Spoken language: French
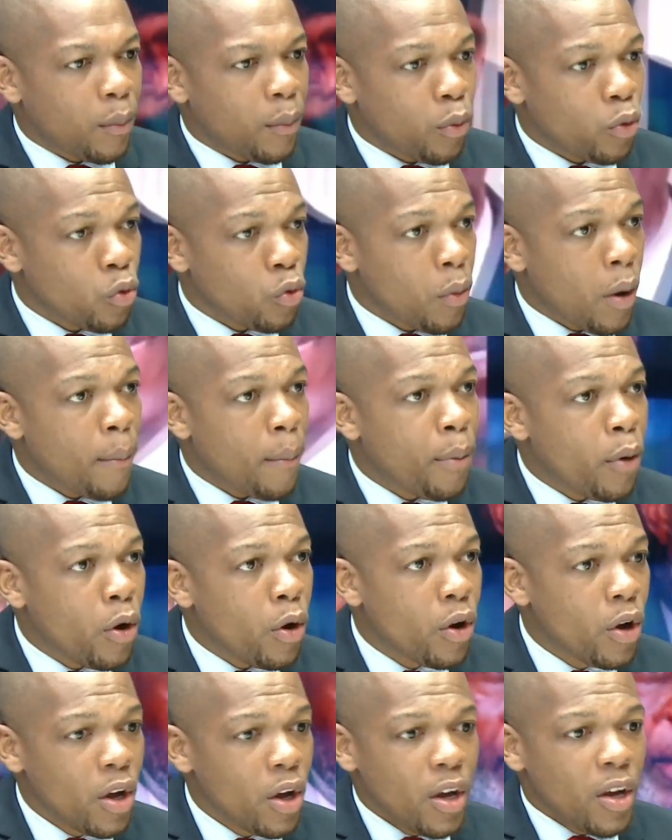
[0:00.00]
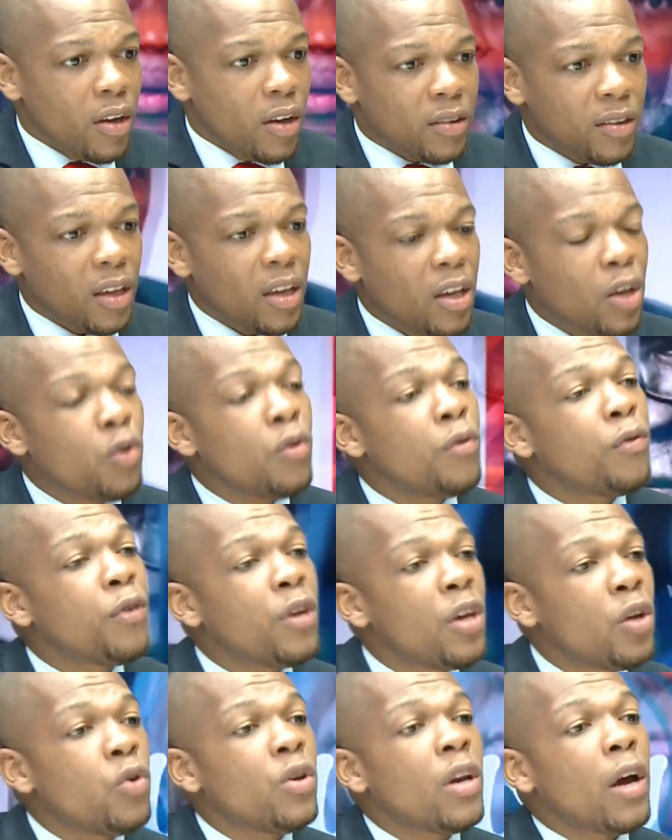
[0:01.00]
Pognomapon, c'est Une
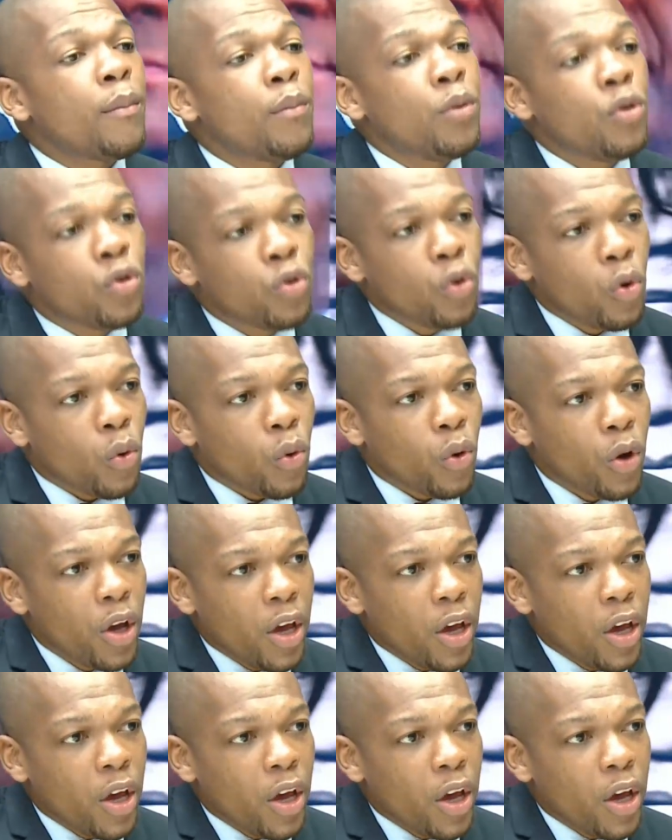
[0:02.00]
vie, une ambition.